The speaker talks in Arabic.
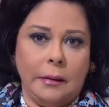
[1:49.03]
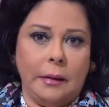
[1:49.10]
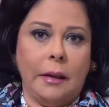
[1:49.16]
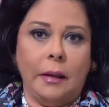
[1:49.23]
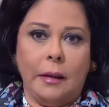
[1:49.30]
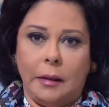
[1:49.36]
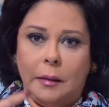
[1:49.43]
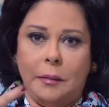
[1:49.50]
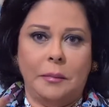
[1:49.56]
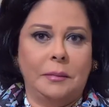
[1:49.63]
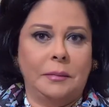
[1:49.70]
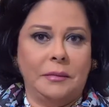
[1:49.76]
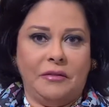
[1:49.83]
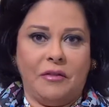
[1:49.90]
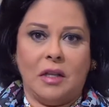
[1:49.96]

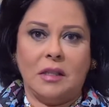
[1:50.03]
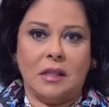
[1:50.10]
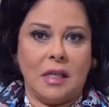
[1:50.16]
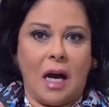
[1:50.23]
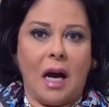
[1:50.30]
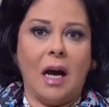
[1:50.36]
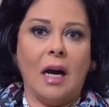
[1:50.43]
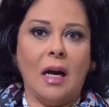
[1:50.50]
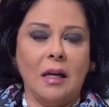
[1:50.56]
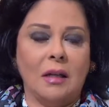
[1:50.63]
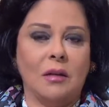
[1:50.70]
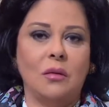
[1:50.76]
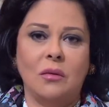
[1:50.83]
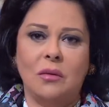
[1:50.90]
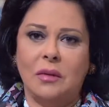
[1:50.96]
آه،
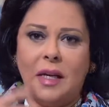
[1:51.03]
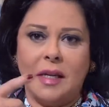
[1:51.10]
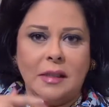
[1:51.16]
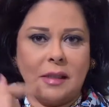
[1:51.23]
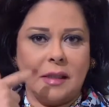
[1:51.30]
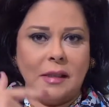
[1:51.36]
فظيعه وناس